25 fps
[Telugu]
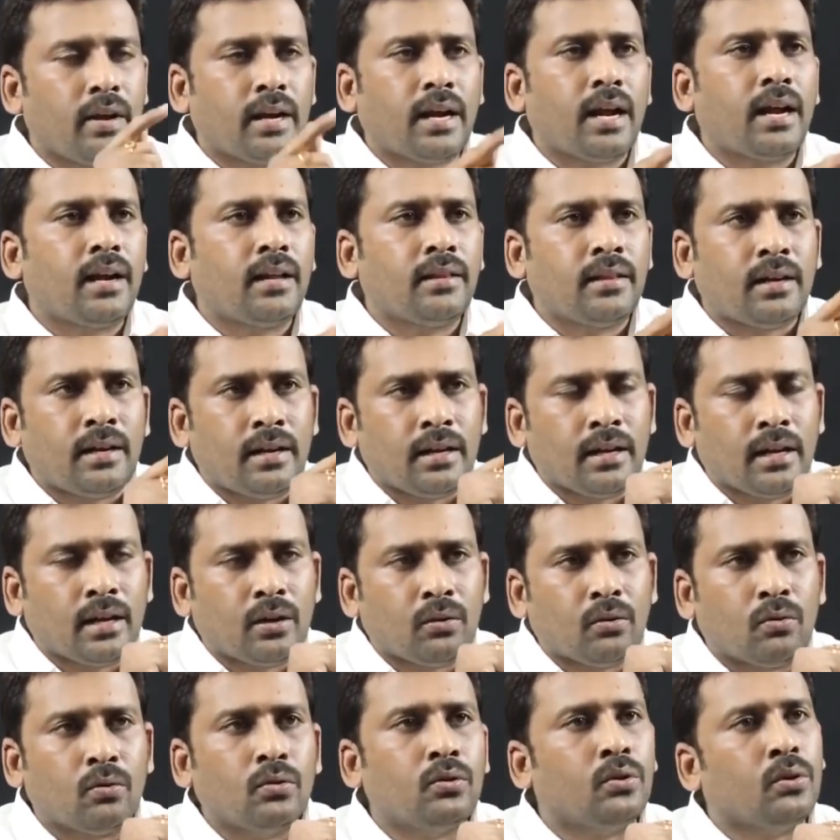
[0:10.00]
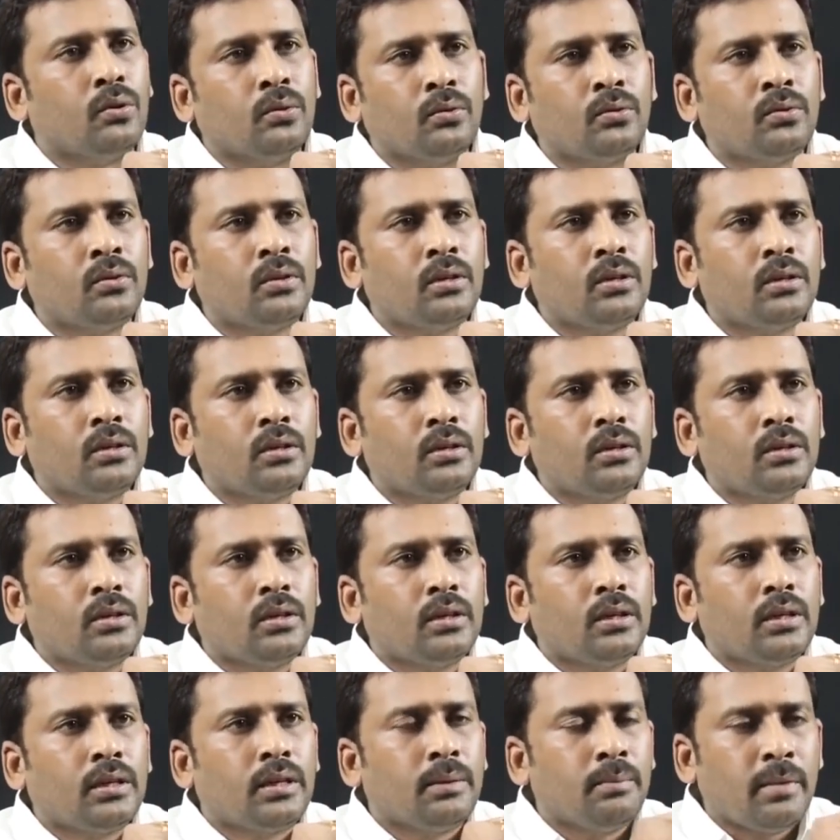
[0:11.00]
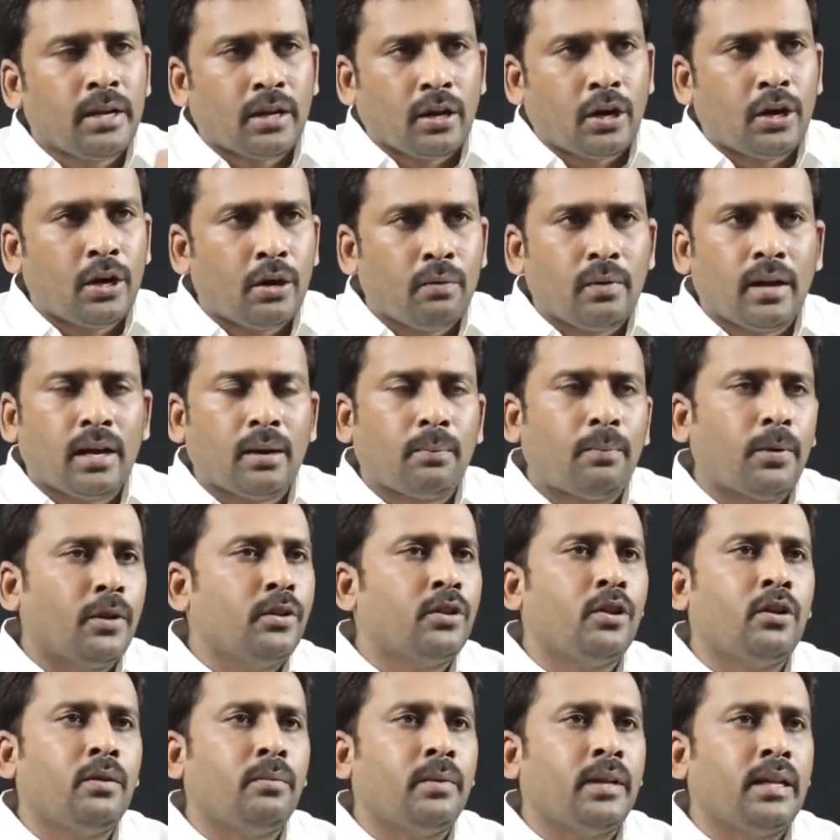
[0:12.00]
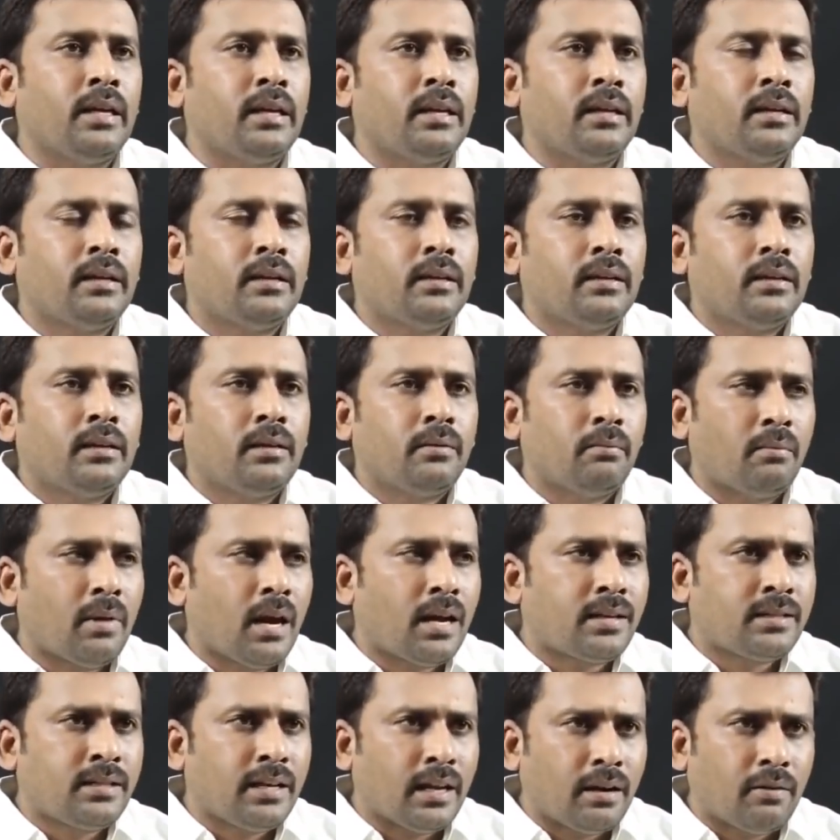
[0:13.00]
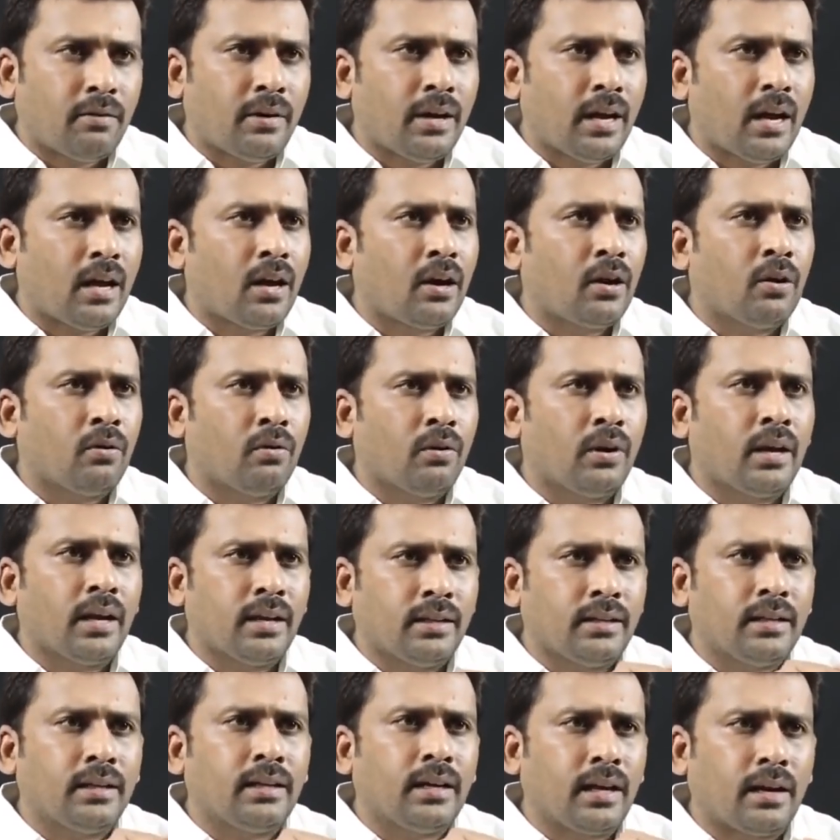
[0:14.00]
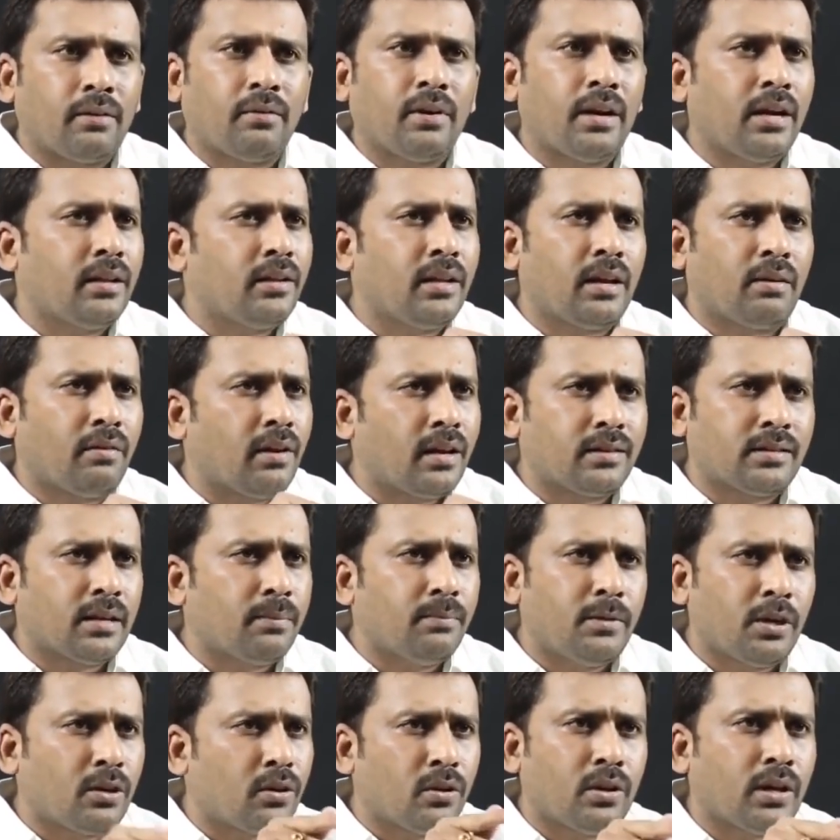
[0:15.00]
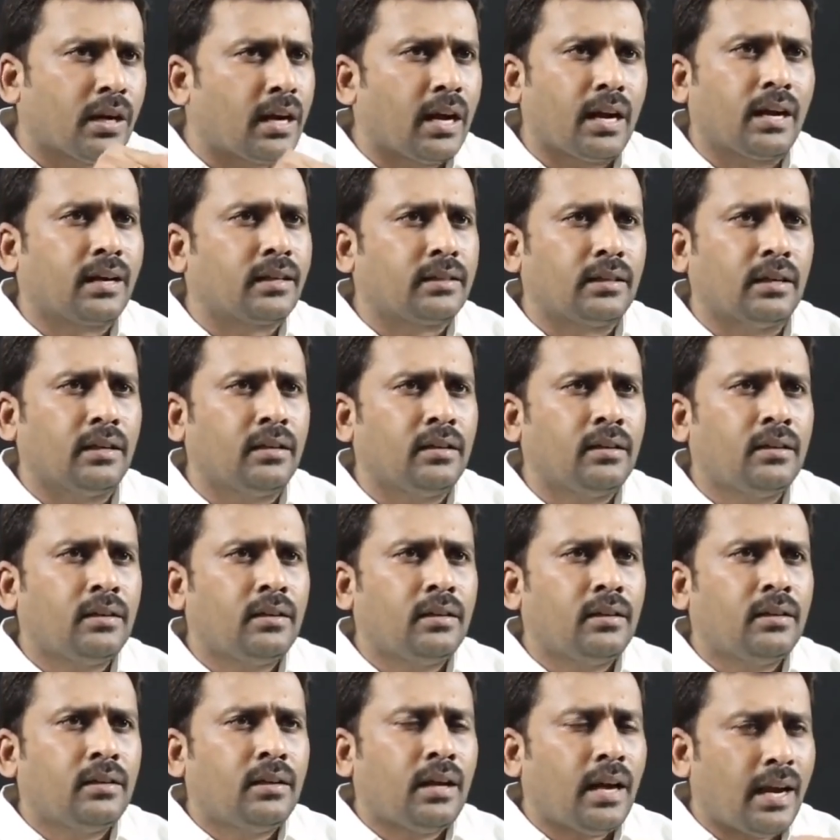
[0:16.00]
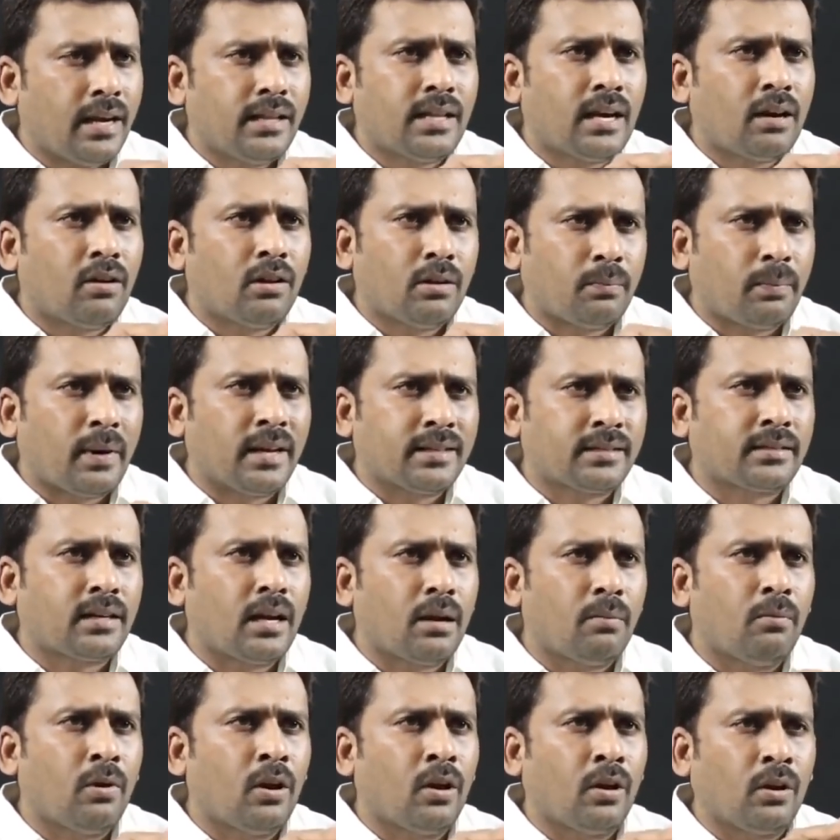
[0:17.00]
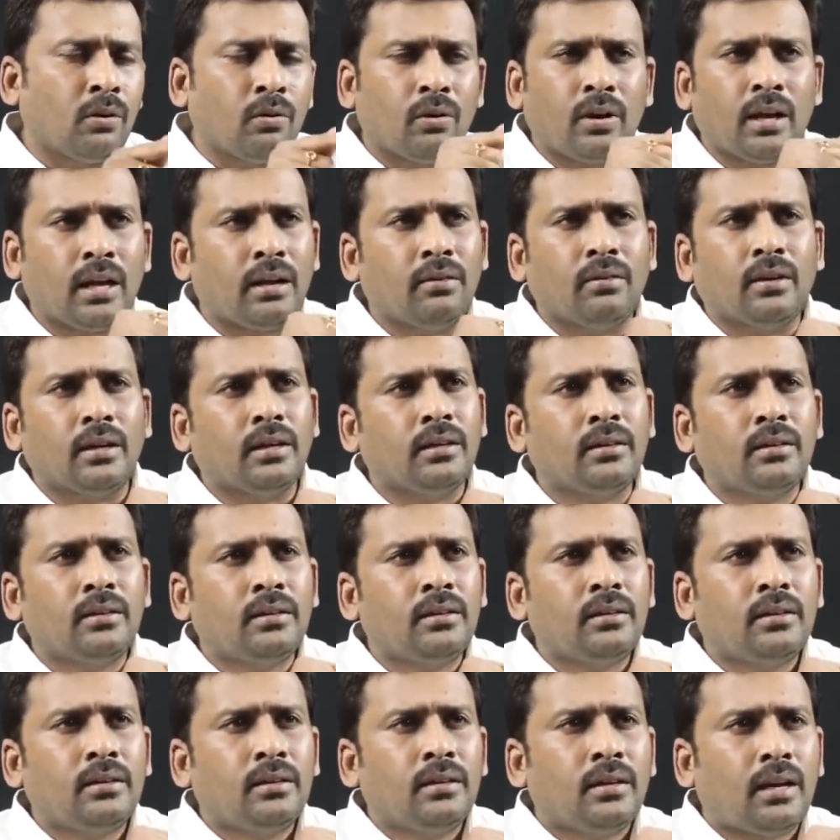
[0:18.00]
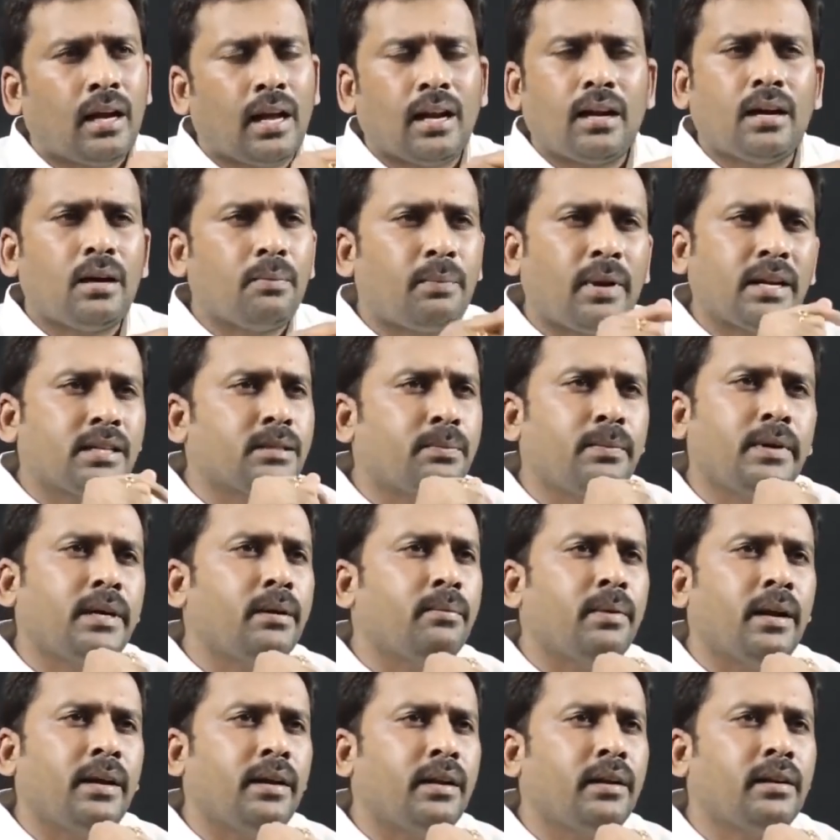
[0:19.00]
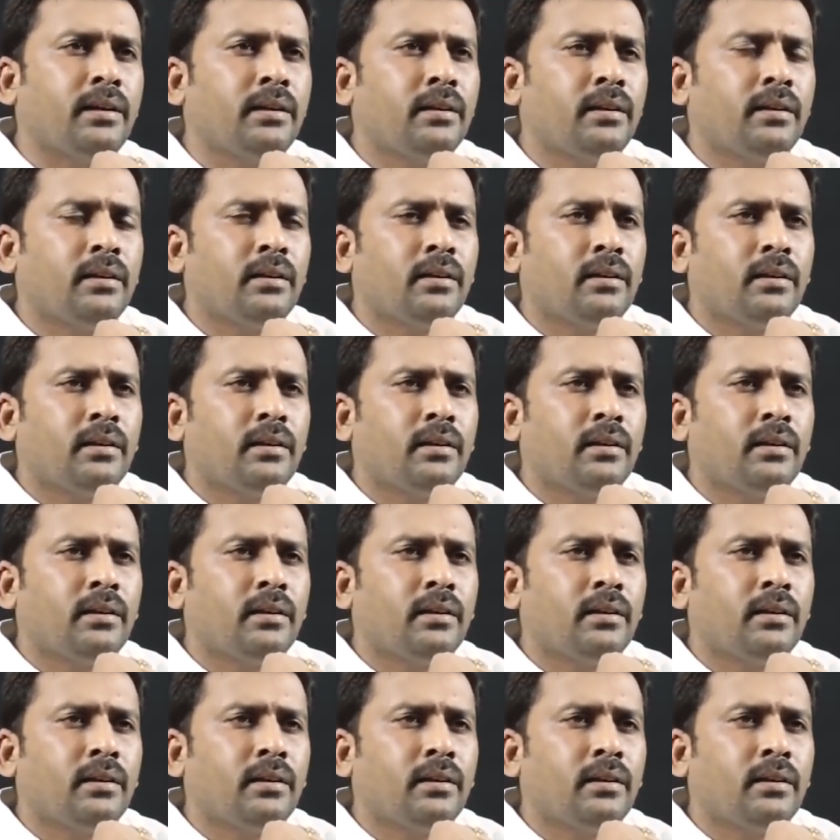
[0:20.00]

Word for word: వివేకానంద రెడ్డి గారి కూతురు మీకు రెండు వేల పంతొమ్మిది మార్చి ఇరవై ఆరు అనుకుంటా ఐ థింక్ ఇరవై ఐదు ఇరవై ఆరు సబ్జెక్టు ద కరెక్షన్ హైదరాబాద్ ప్రెస్ క్లబ్లో అనుకుంటావా ఆల్రెడీ ప్రెస్ మీట్ పెట్టి